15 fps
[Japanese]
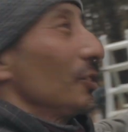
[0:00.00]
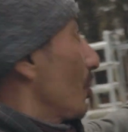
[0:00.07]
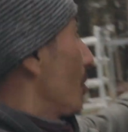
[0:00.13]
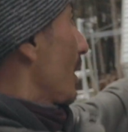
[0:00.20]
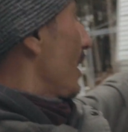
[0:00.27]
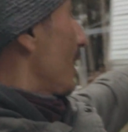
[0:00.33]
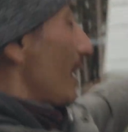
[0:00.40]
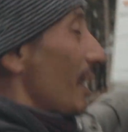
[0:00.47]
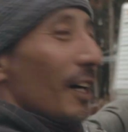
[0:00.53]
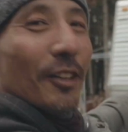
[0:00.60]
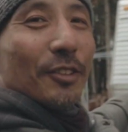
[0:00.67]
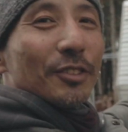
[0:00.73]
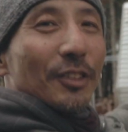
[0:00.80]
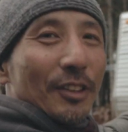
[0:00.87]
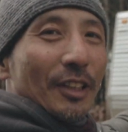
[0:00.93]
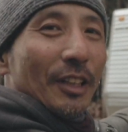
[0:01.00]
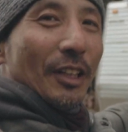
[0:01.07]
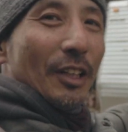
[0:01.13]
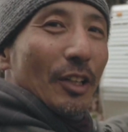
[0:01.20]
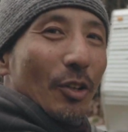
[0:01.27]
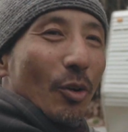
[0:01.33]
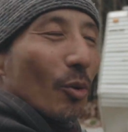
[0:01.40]
トレーラーハウス。
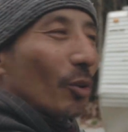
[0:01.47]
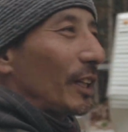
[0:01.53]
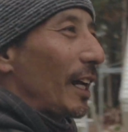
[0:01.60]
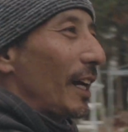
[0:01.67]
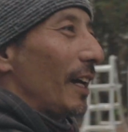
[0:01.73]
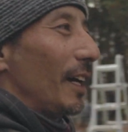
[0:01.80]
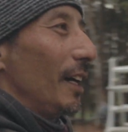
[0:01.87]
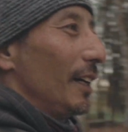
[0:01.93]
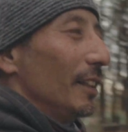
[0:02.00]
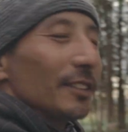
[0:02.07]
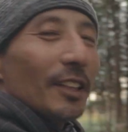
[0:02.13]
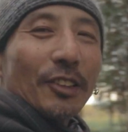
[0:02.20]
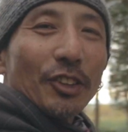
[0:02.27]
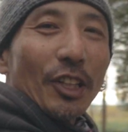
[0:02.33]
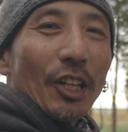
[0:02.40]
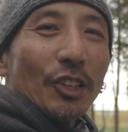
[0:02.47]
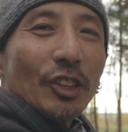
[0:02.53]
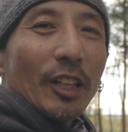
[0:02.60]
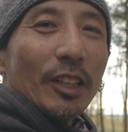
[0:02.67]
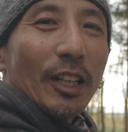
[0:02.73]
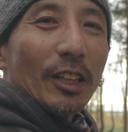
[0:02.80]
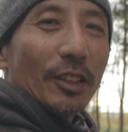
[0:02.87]
ここで撮影し
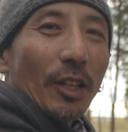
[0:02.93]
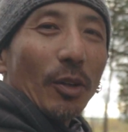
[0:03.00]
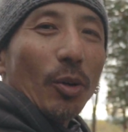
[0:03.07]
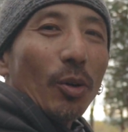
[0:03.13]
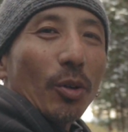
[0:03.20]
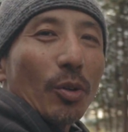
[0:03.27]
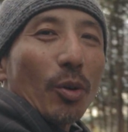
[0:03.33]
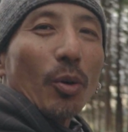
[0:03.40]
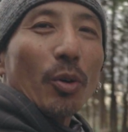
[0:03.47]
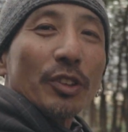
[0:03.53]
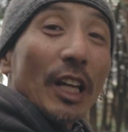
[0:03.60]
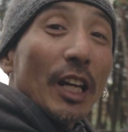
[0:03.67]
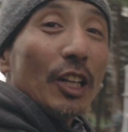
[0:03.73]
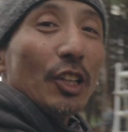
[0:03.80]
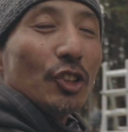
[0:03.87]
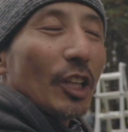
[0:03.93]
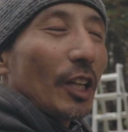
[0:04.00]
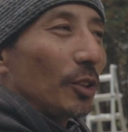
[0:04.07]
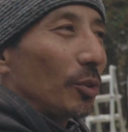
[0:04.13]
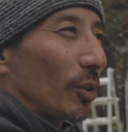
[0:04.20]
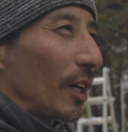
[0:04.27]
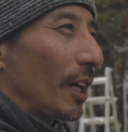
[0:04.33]
たデータをこう整理した
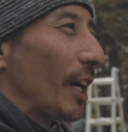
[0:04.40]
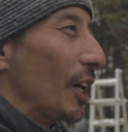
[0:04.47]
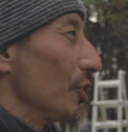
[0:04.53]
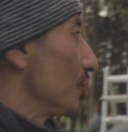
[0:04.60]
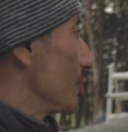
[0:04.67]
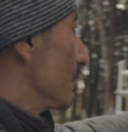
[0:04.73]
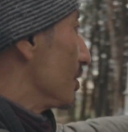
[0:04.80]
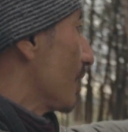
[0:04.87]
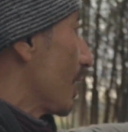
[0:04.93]
りとか編集